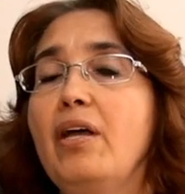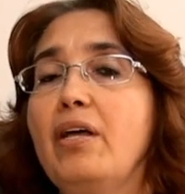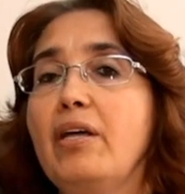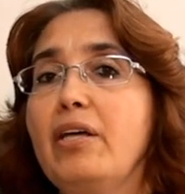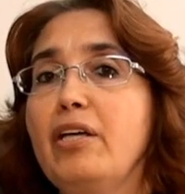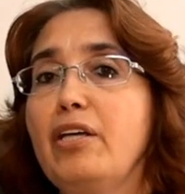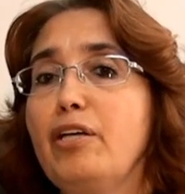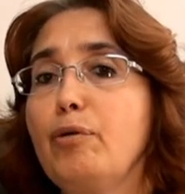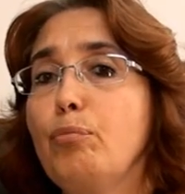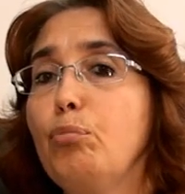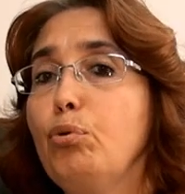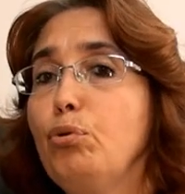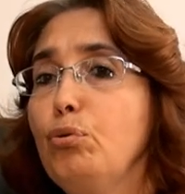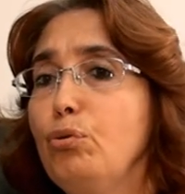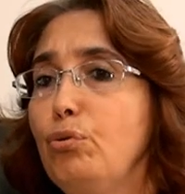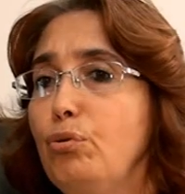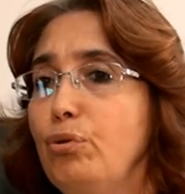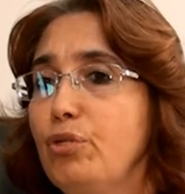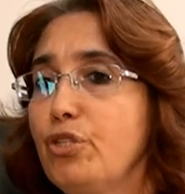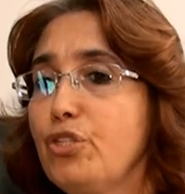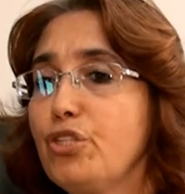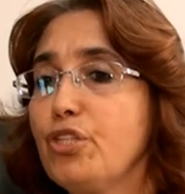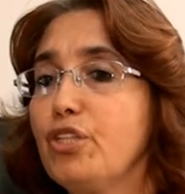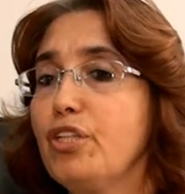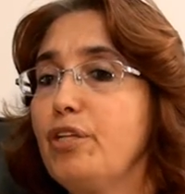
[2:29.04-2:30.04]
Ee,
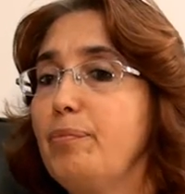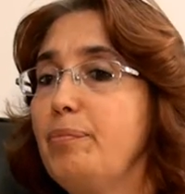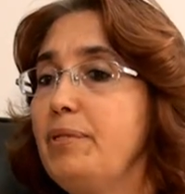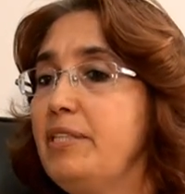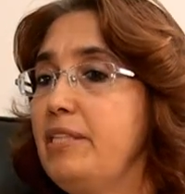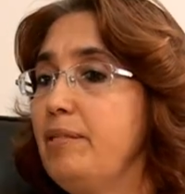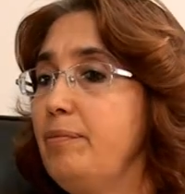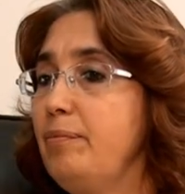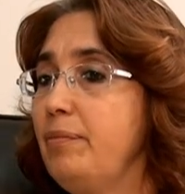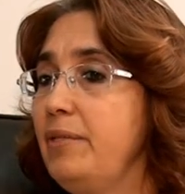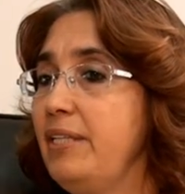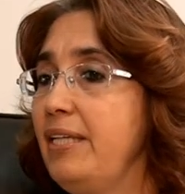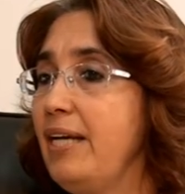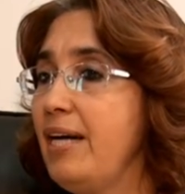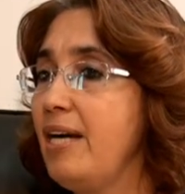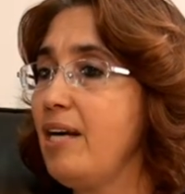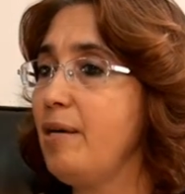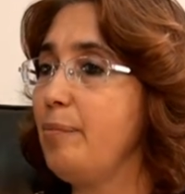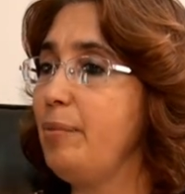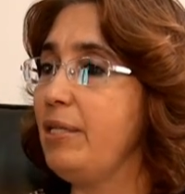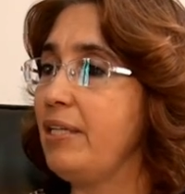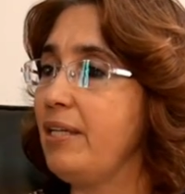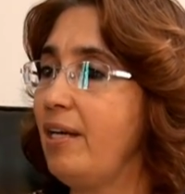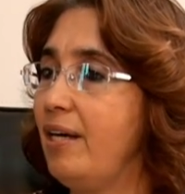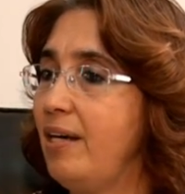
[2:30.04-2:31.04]
bunun dışında bizim
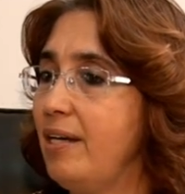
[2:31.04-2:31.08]
diğer bir